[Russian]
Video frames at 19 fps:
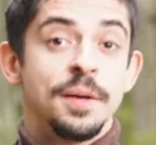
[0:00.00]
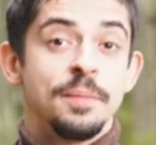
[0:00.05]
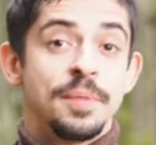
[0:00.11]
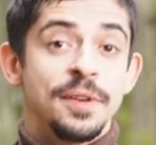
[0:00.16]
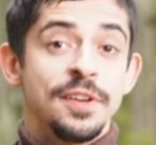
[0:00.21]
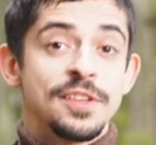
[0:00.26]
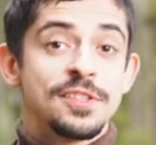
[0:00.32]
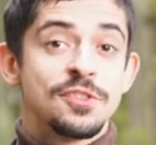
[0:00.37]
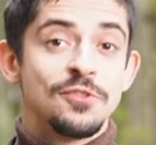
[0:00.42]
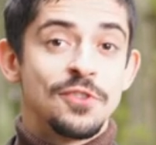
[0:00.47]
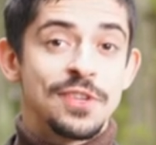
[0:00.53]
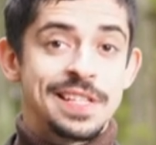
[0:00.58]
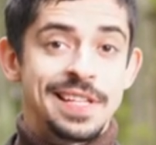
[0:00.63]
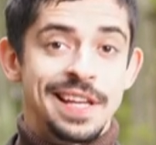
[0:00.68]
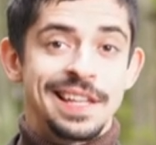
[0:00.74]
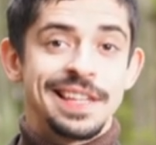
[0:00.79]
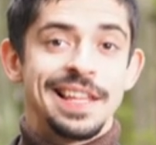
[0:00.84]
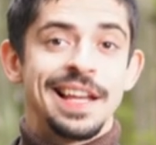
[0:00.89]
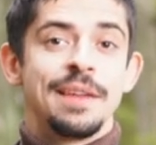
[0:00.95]
Приветствую вас на
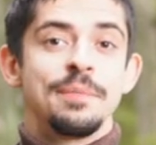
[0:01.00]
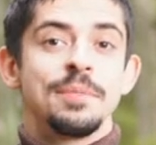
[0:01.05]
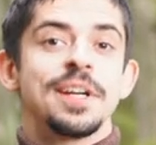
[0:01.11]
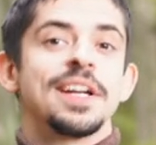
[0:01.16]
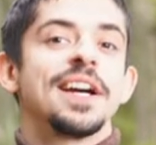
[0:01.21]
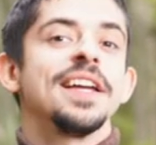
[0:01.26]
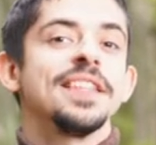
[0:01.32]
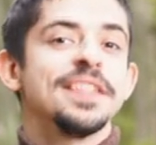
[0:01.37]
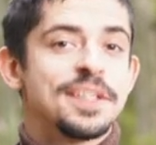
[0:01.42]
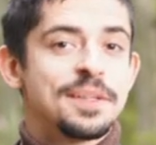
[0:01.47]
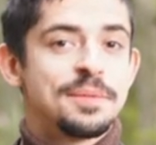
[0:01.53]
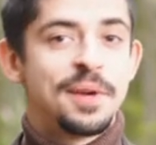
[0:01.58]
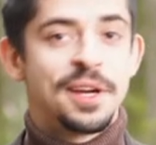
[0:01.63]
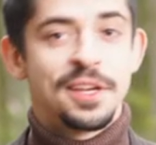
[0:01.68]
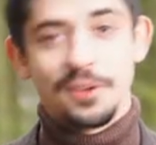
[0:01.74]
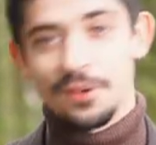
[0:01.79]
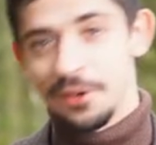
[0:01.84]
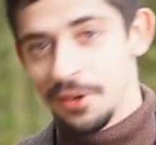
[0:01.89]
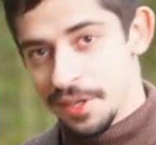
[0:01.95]
канале Бирхантер,
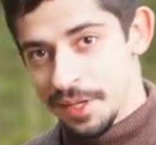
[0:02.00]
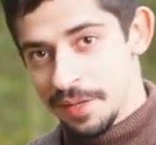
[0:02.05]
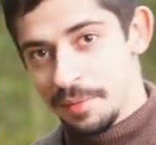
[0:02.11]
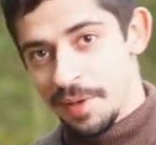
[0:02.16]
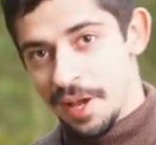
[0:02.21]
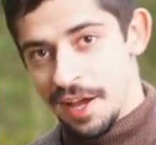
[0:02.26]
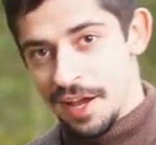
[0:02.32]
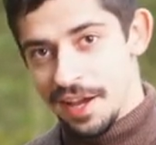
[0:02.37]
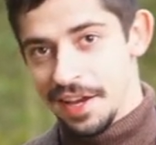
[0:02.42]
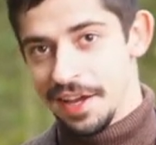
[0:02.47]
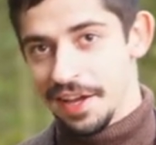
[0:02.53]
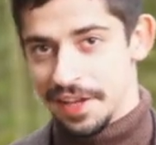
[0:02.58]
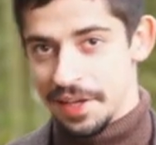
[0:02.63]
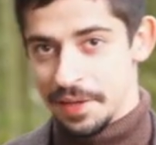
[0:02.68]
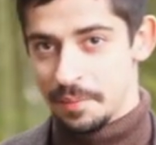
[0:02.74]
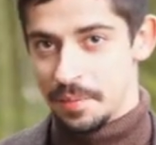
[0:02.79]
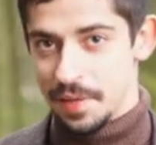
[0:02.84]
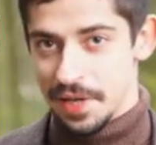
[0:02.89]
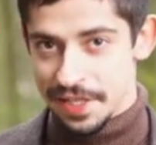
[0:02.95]
мое имя Олег.
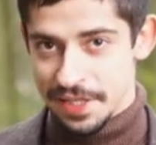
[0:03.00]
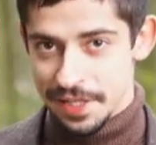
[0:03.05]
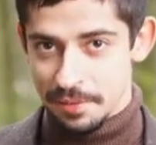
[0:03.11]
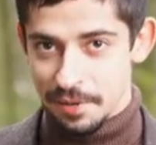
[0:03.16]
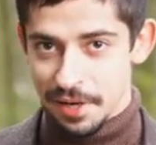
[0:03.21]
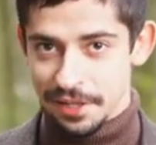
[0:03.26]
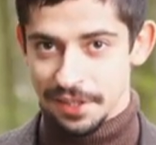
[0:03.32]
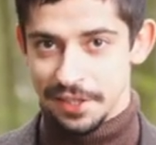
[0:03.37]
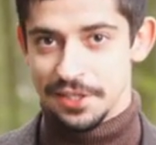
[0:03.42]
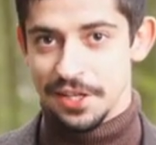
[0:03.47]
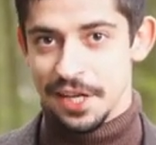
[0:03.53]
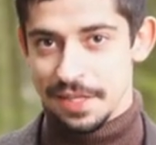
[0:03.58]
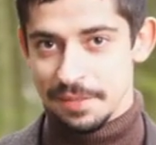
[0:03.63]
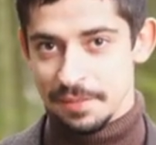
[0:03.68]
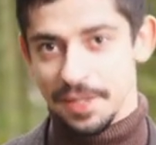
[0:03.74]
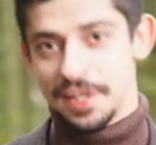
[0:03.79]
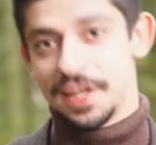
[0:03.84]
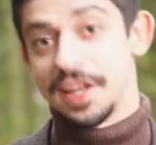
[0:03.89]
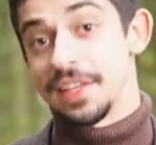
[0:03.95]
И перед тем, как начать
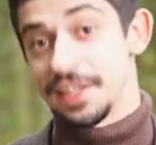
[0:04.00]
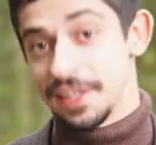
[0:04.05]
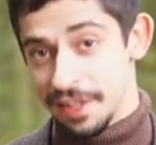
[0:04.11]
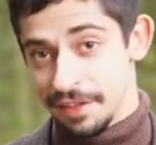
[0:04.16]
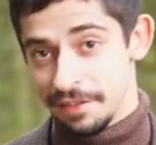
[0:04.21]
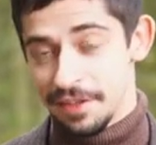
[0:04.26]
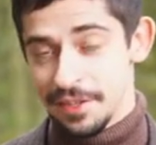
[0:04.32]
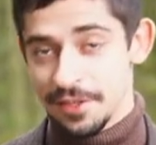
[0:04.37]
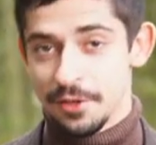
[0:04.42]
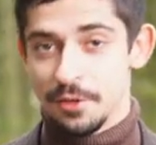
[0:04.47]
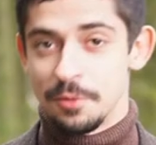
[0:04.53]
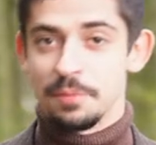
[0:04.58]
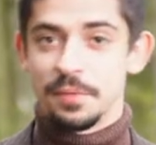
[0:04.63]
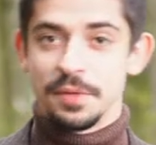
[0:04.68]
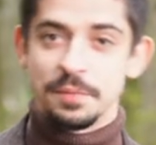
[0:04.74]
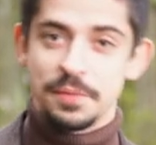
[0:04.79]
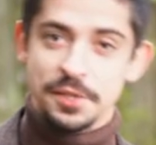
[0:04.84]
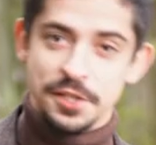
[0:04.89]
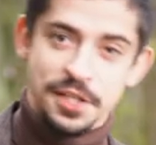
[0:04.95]
смотреть это видео,
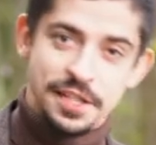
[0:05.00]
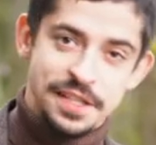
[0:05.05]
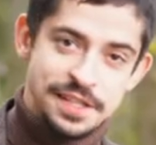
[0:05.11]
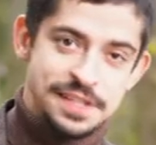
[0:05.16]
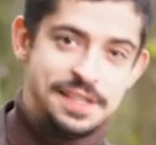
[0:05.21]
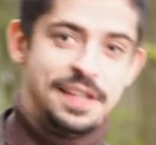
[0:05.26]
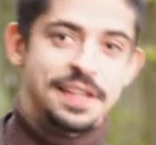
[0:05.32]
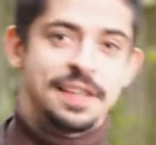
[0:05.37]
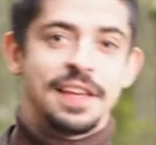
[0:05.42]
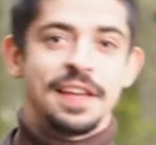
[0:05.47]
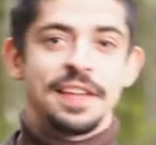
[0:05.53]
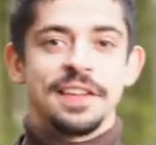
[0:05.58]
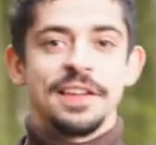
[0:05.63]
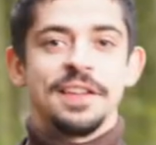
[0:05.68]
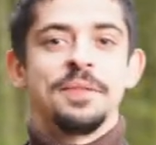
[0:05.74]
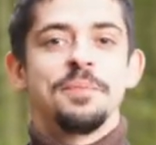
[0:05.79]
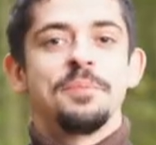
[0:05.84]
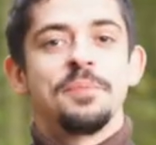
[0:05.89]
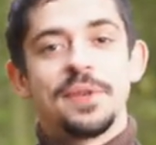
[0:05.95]
подпишитесь на этот
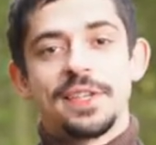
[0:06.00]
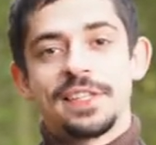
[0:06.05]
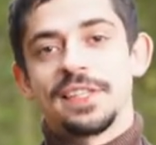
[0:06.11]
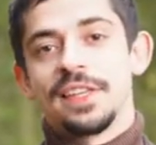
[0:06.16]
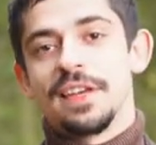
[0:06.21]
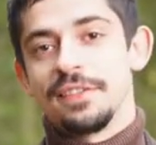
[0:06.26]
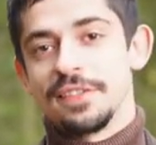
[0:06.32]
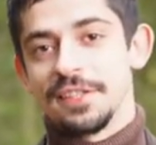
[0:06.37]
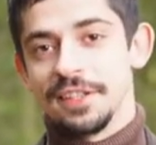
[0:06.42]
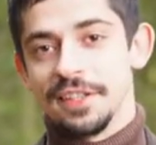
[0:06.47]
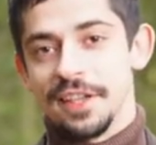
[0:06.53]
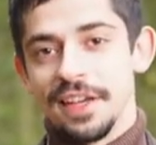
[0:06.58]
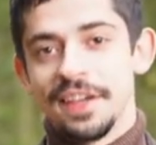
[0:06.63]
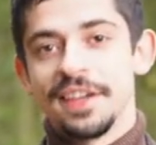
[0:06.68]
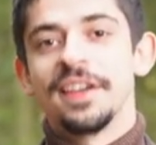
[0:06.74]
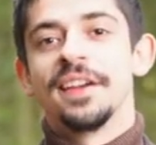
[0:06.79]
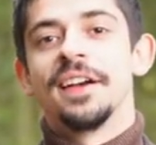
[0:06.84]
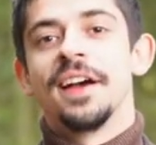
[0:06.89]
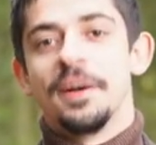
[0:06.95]
канал, поставьте лайк,
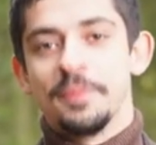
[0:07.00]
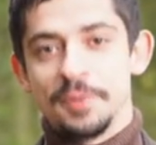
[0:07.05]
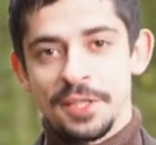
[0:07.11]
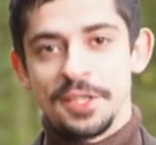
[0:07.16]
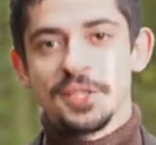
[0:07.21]
а мы